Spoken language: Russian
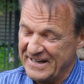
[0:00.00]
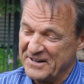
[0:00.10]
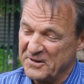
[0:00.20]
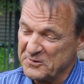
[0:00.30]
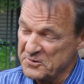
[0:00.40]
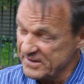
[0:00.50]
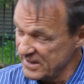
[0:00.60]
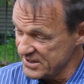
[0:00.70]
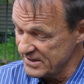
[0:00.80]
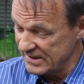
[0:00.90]
Он
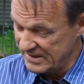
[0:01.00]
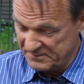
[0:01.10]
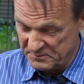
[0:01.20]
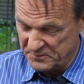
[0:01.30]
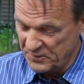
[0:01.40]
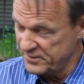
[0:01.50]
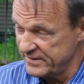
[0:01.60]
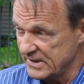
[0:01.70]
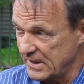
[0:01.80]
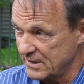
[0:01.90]
услышал это,
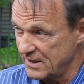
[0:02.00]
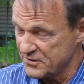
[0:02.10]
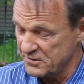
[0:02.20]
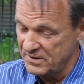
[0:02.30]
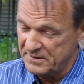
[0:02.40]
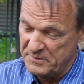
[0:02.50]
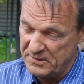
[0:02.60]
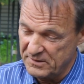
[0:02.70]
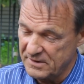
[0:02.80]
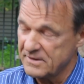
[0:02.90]
Брезинский отошел от
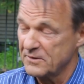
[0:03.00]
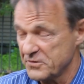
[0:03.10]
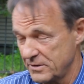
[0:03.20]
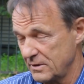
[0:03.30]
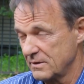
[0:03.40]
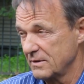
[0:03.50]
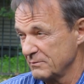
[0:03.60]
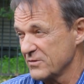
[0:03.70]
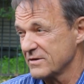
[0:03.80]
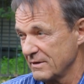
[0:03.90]
меня, он говорит, слушай,
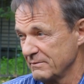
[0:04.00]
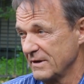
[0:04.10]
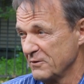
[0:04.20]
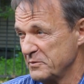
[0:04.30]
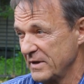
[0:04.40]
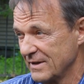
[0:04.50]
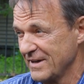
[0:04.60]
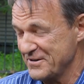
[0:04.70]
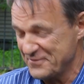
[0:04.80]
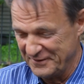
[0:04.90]
может, ты мне его
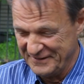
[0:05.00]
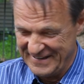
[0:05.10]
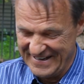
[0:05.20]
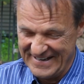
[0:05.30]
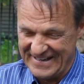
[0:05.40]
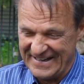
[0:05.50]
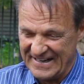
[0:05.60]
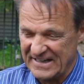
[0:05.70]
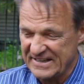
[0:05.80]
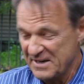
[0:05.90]
передашь?
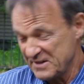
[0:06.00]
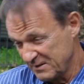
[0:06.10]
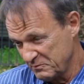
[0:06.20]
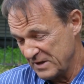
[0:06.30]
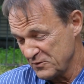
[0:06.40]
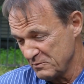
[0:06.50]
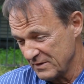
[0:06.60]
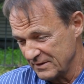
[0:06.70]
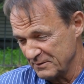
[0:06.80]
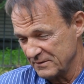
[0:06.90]
Я так
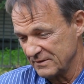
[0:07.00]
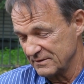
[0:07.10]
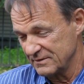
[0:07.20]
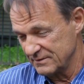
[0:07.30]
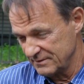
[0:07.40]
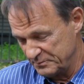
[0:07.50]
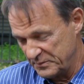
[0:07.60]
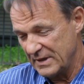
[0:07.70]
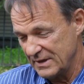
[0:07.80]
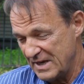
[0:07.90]
подумал, думаю,
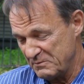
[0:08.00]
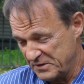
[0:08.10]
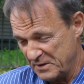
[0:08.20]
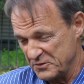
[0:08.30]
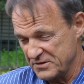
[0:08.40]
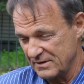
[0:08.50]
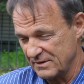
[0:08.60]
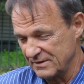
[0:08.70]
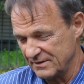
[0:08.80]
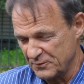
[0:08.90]
передам, потому
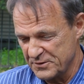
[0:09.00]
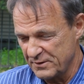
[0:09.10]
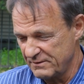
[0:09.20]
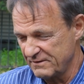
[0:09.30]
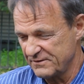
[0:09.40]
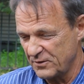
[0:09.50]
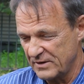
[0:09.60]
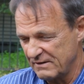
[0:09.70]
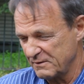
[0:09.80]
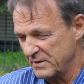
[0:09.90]
что условия в
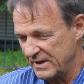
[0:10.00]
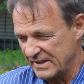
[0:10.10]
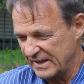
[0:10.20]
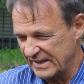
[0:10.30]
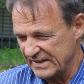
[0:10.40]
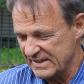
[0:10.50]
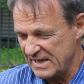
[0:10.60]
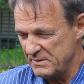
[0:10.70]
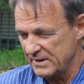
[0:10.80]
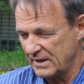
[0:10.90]
трудовых были такие
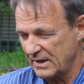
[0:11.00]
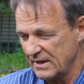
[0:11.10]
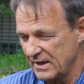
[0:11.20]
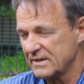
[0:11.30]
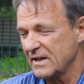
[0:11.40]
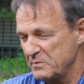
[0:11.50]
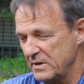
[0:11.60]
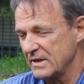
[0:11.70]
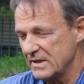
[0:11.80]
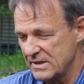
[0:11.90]
слабенькие, а торпеда есть